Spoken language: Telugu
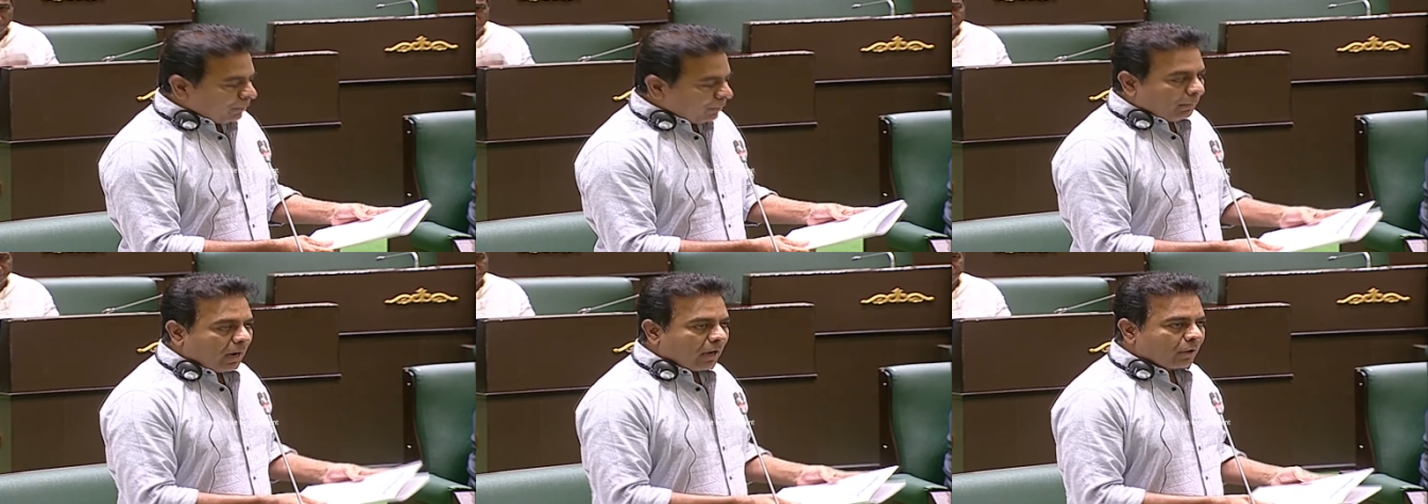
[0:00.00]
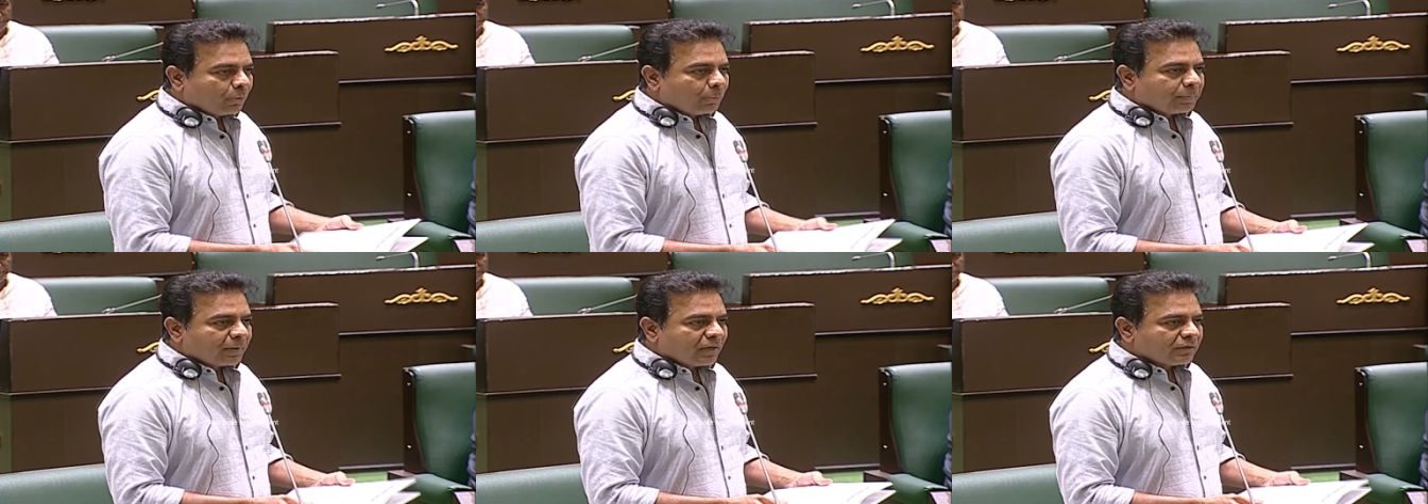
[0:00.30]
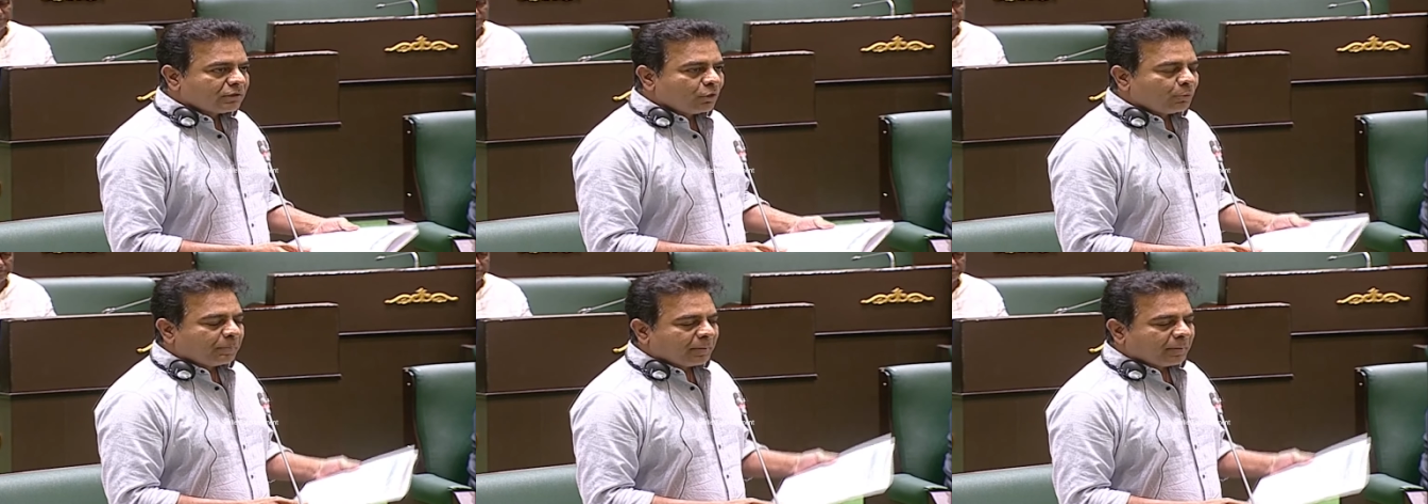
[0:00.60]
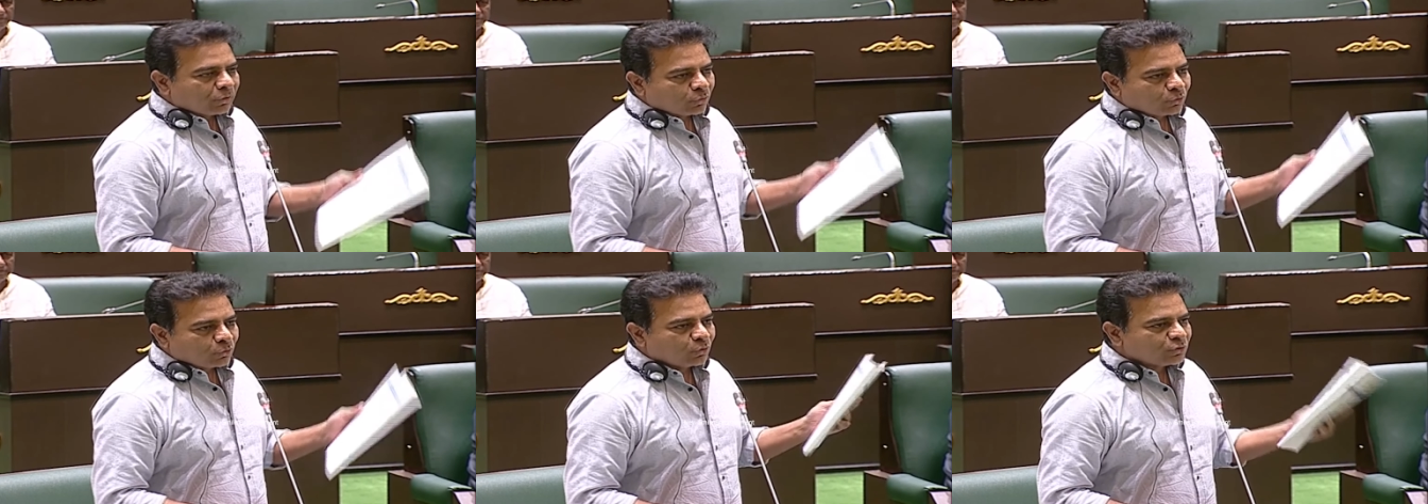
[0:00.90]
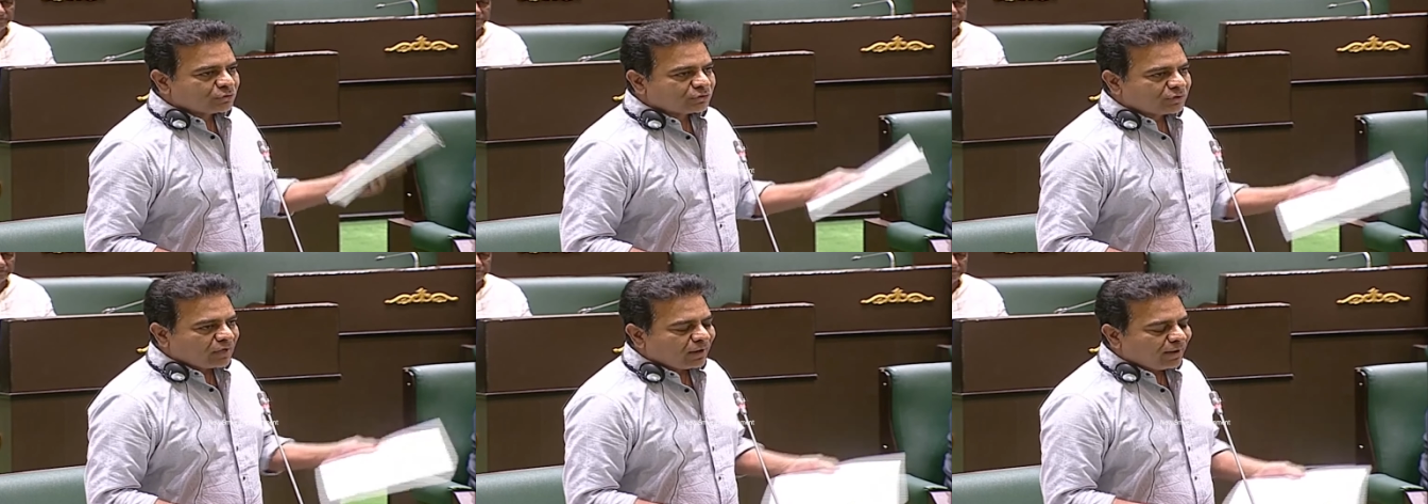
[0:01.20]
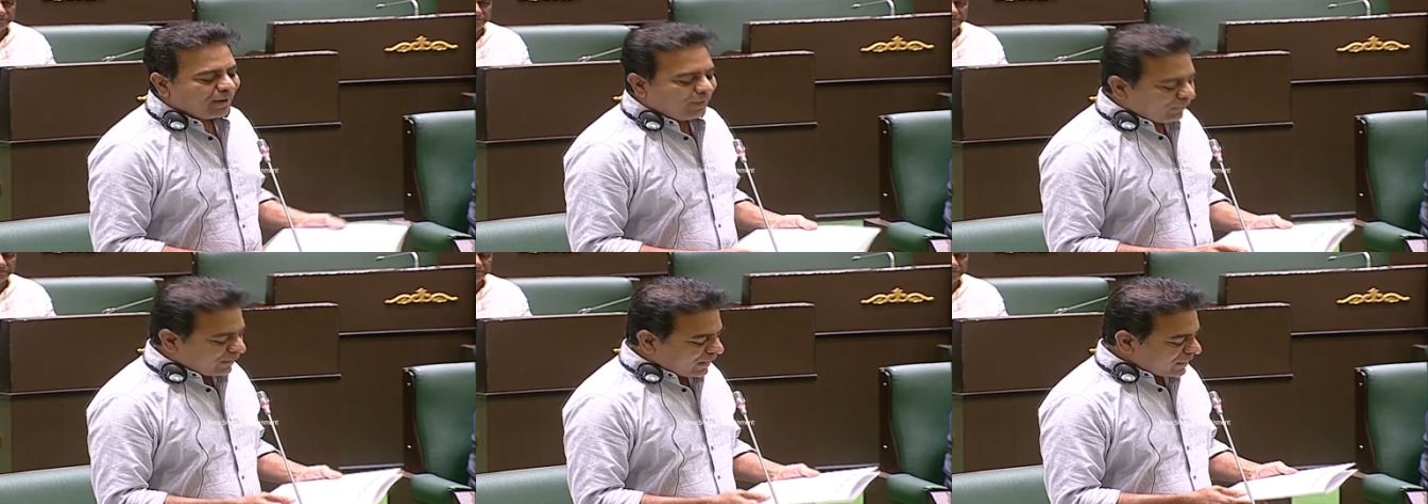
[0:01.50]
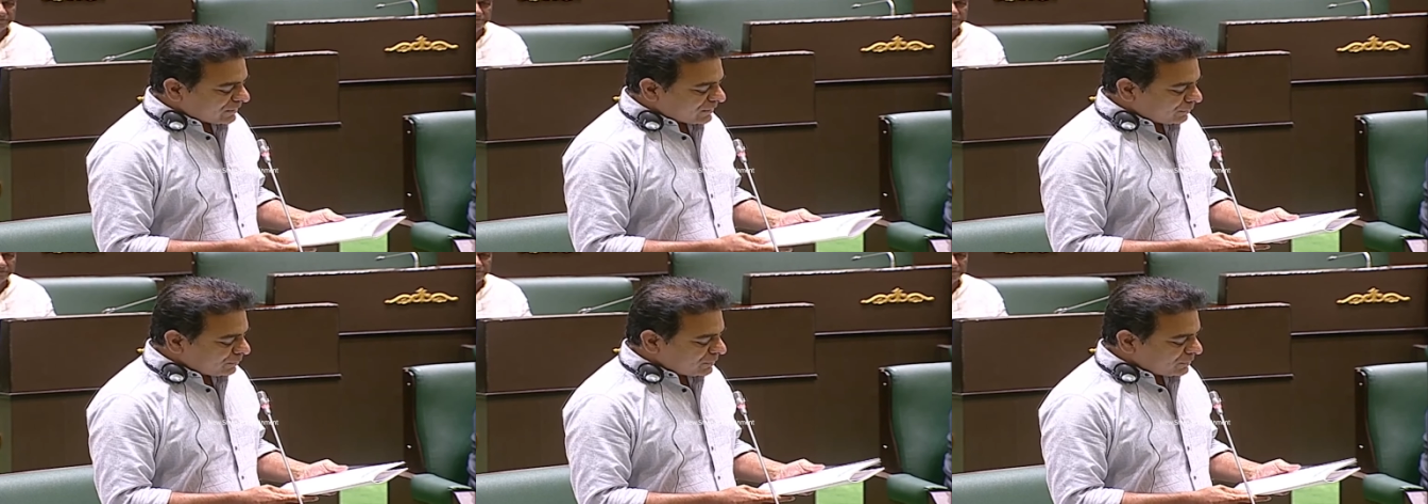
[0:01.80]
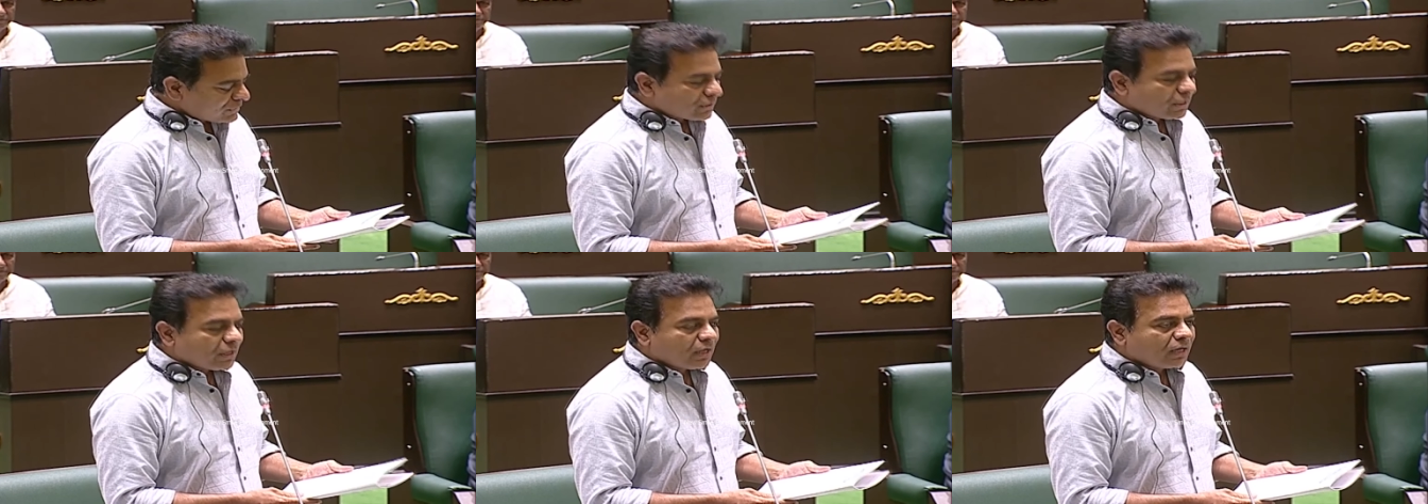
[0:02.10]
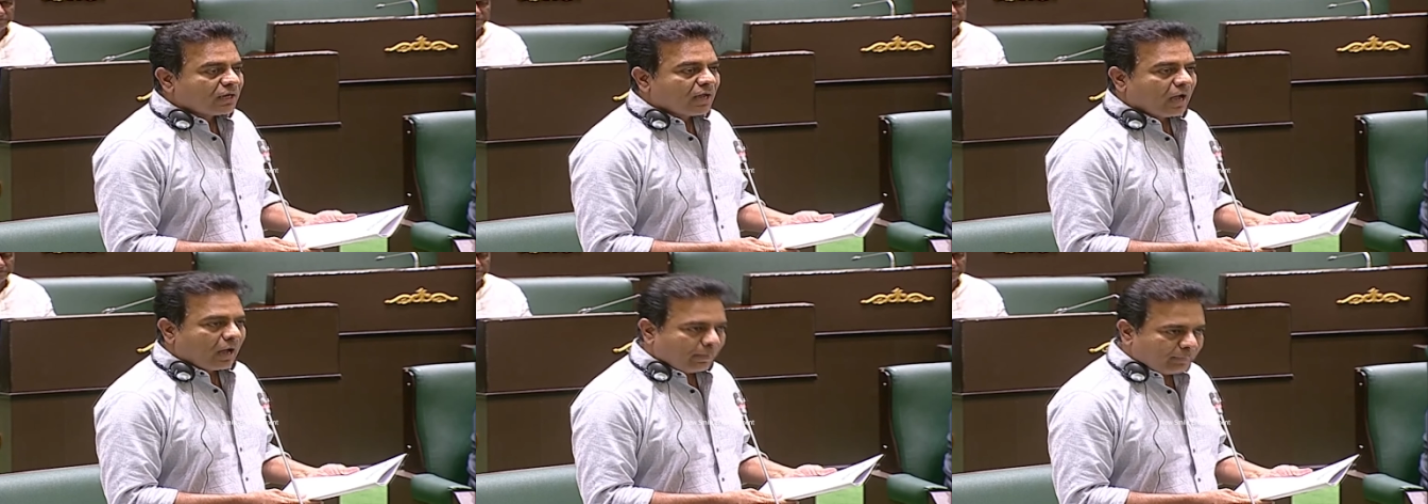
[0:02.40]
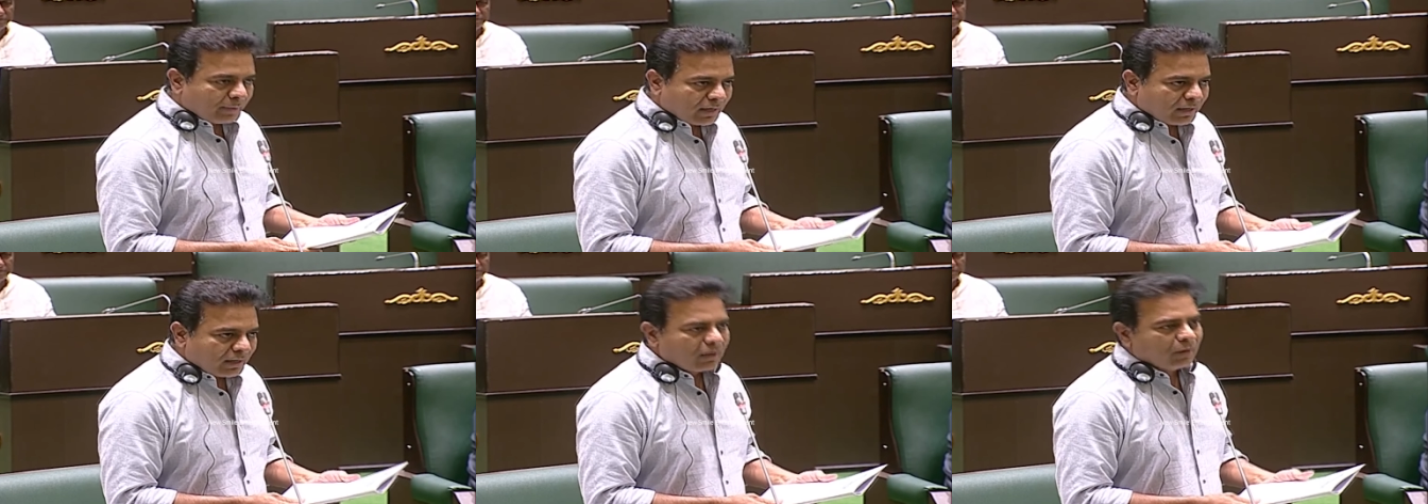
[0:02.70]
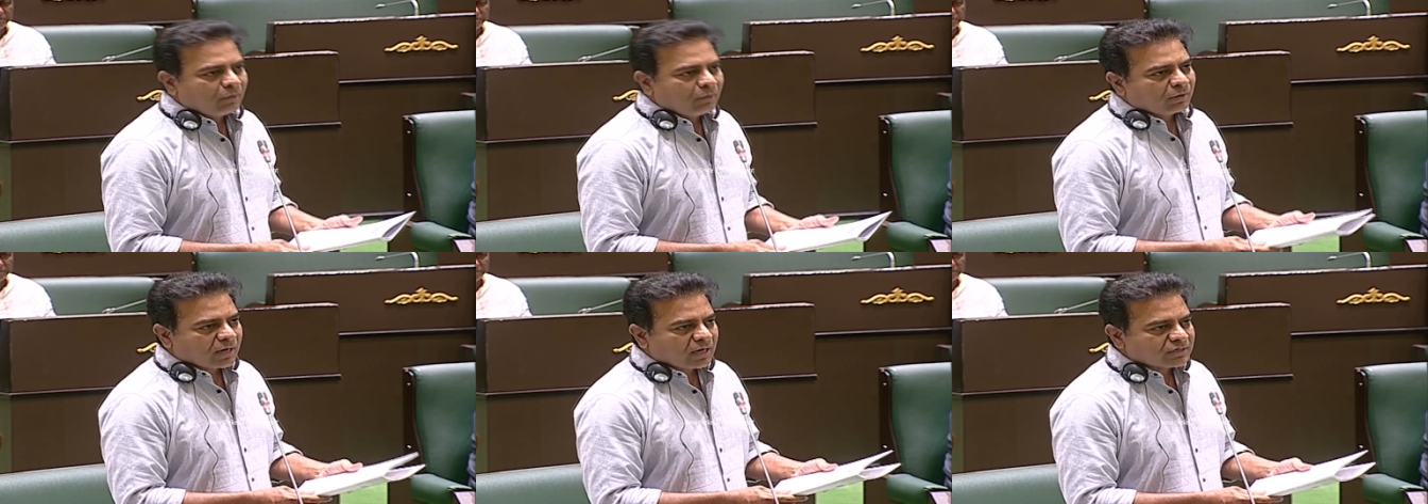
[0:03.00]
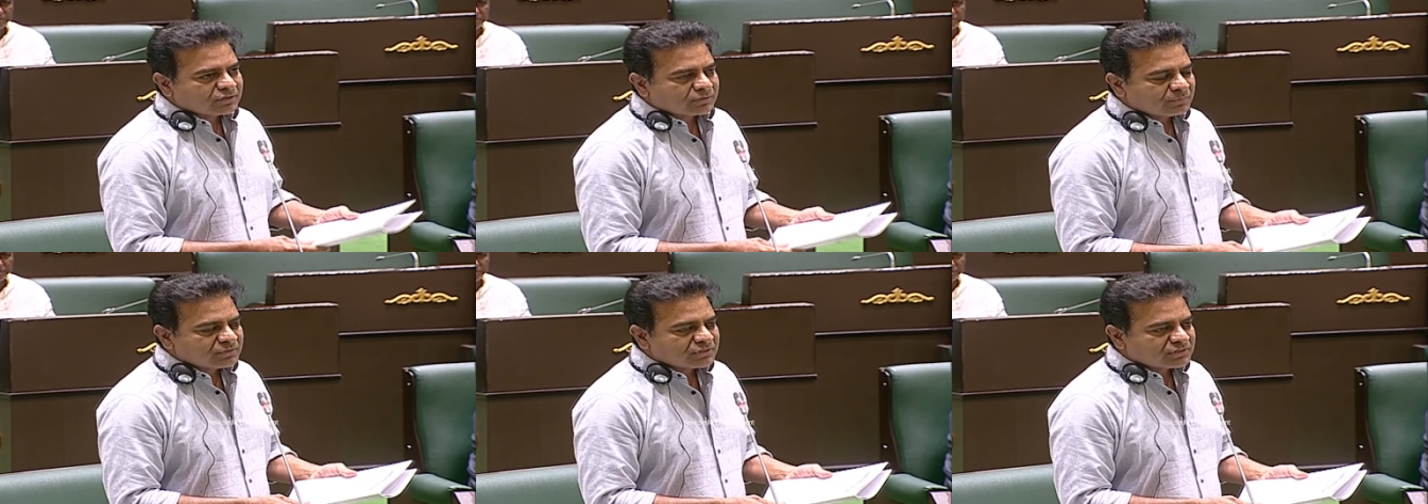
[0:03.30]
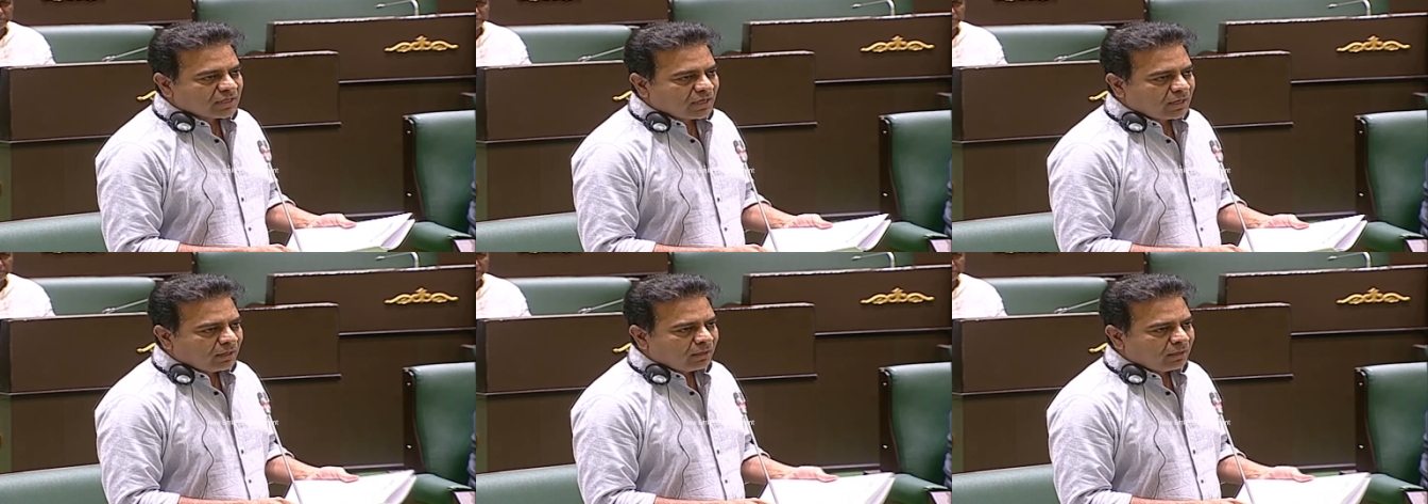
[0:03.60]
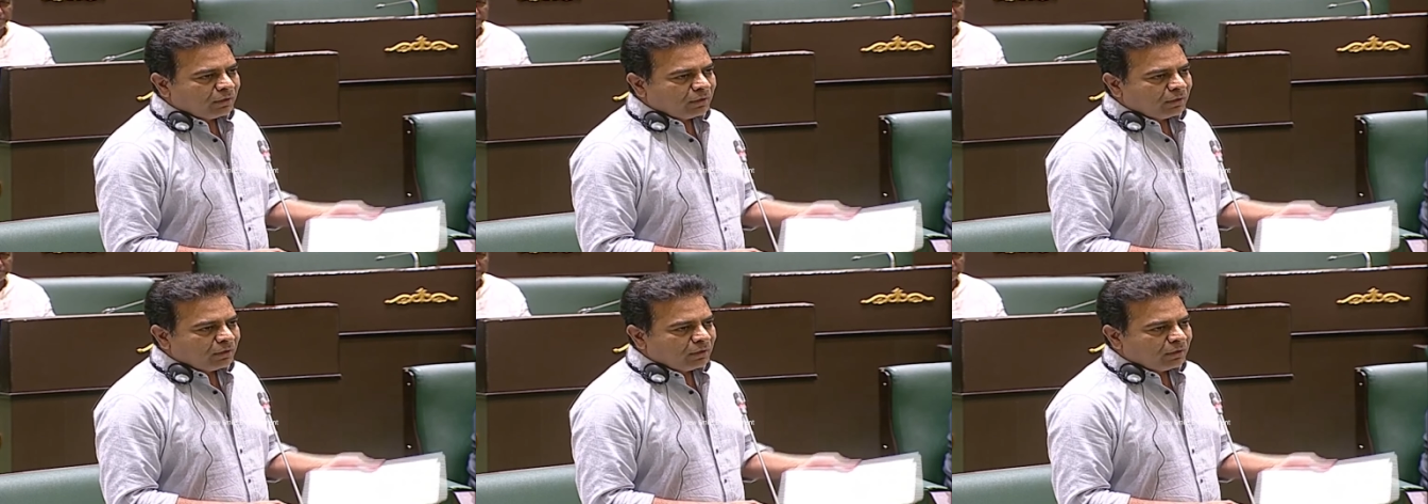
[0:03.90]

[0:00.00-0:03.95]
మాకు ప్రజలు పదకొండు సార్లు అవకాశం ఇస్తే యాభై ఏళ్ళు అవకాశం ఇస్తే